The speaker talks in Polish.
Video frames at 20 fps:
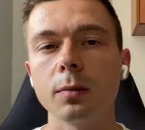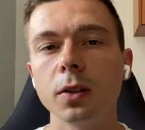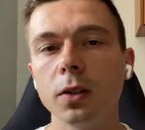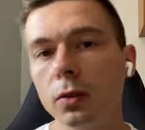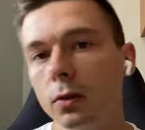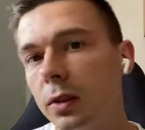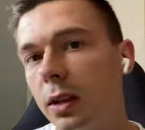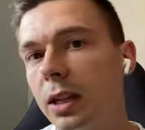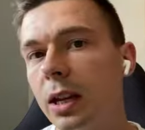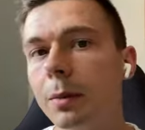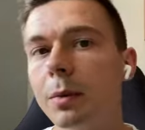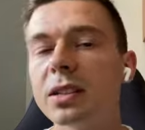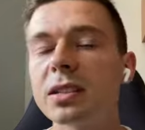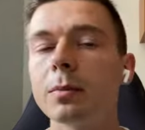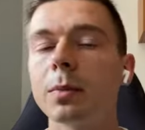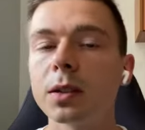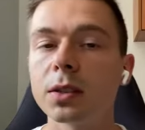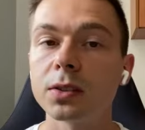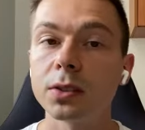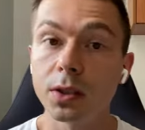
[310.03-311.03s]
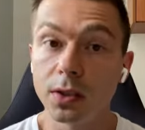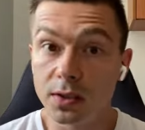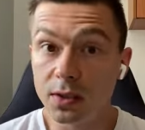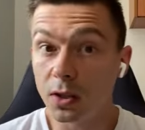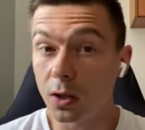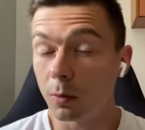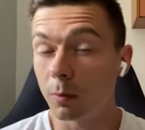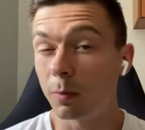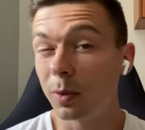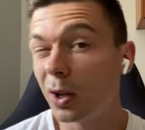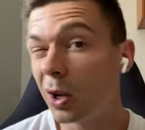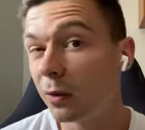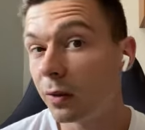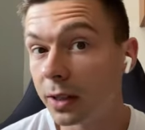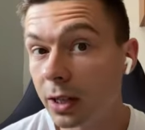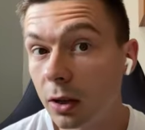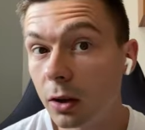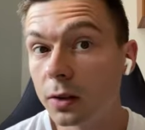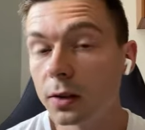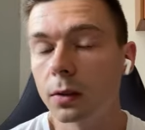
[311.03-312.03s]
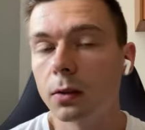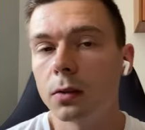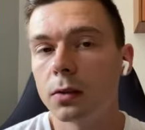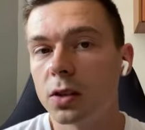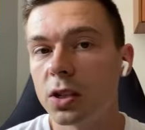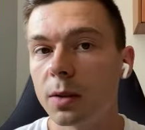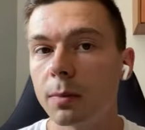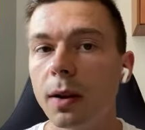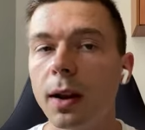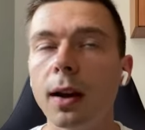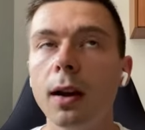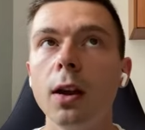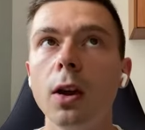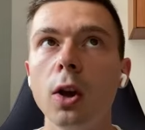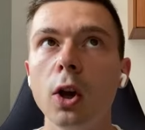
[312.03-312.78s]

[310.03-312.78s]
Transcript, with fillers: No i tutaj nie ma za bardzo nic skomplikowanego, tylko trzeba